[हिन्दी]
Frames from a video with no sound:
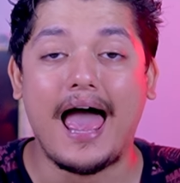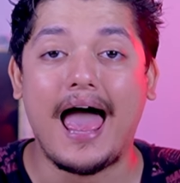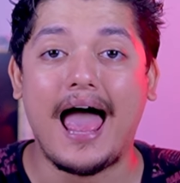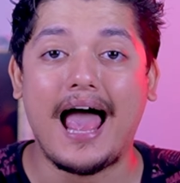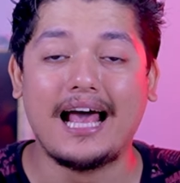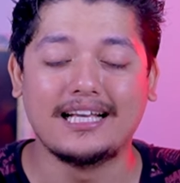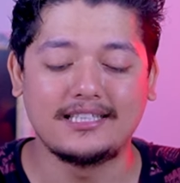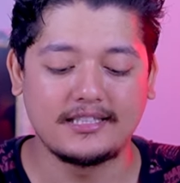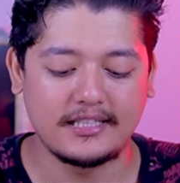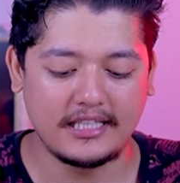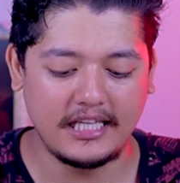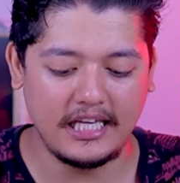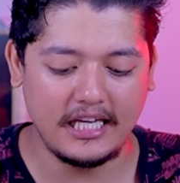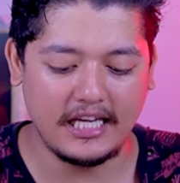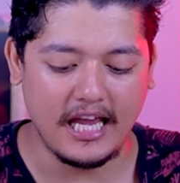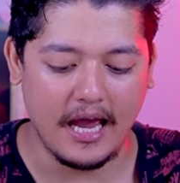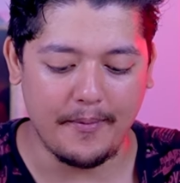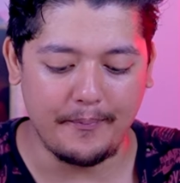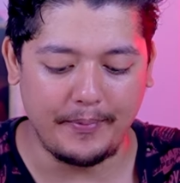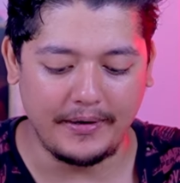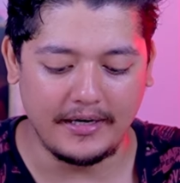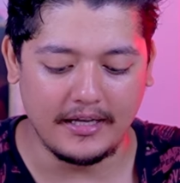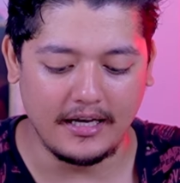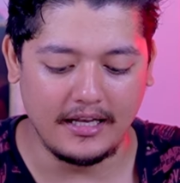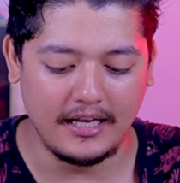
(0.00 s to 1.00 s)
हैस की
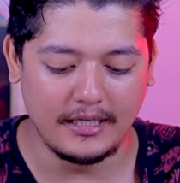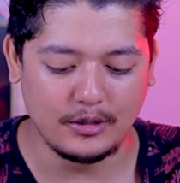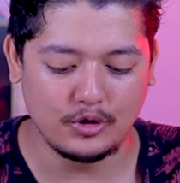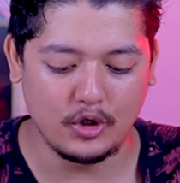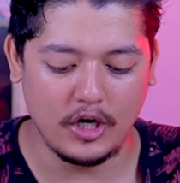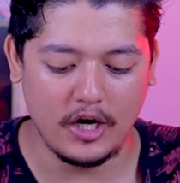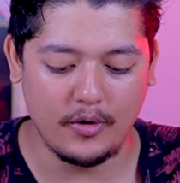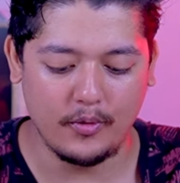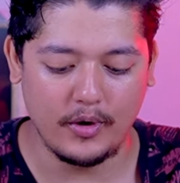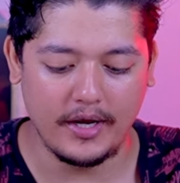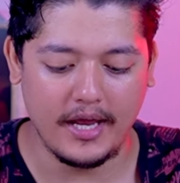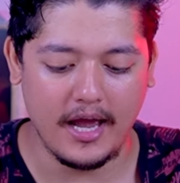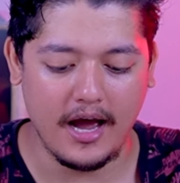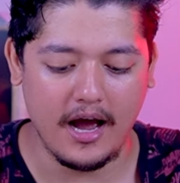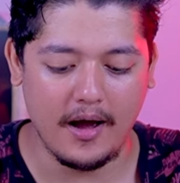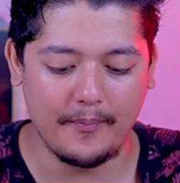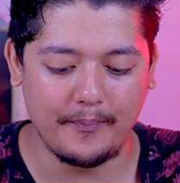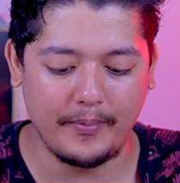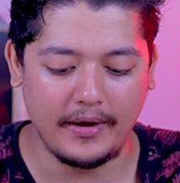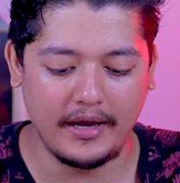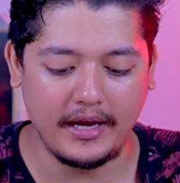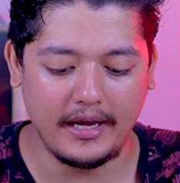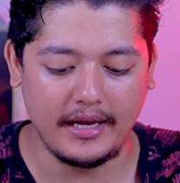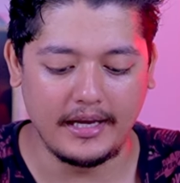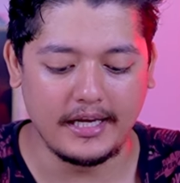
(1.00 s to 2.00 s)
कैपिटल ने जो है वो यहाँ
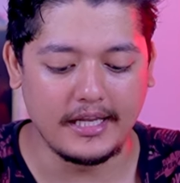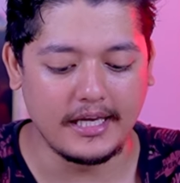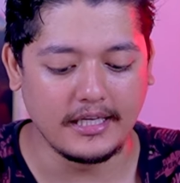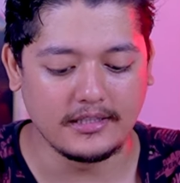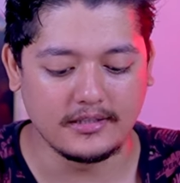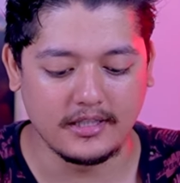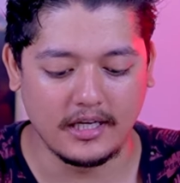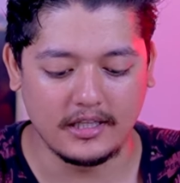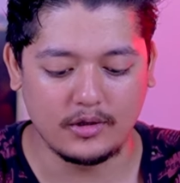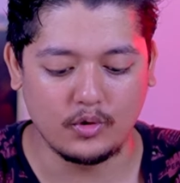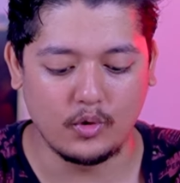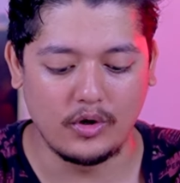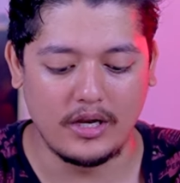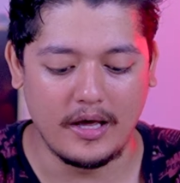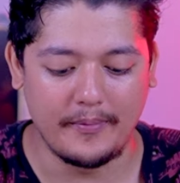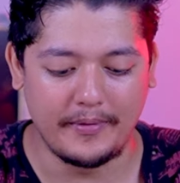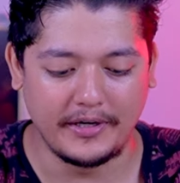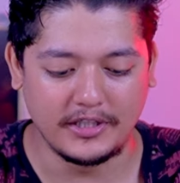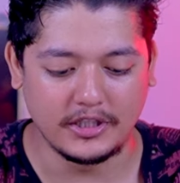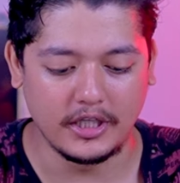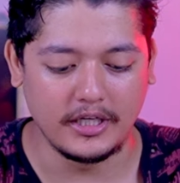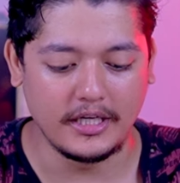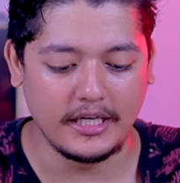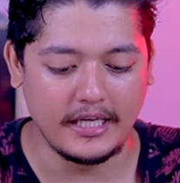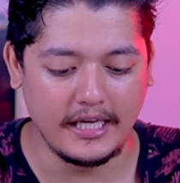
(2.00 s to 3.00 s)
पे इनके साथ
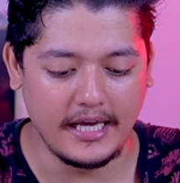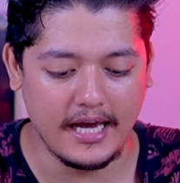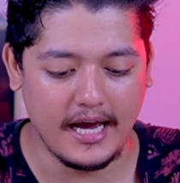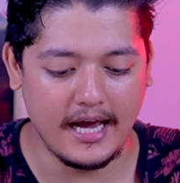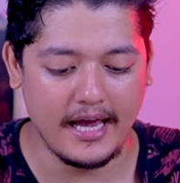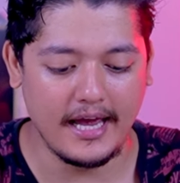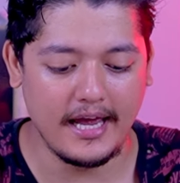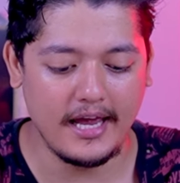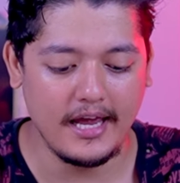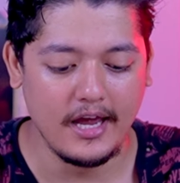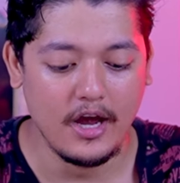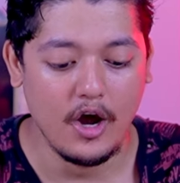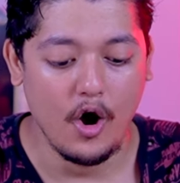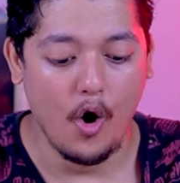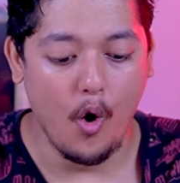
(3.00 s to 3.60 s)
कोलेब्रेशन किया है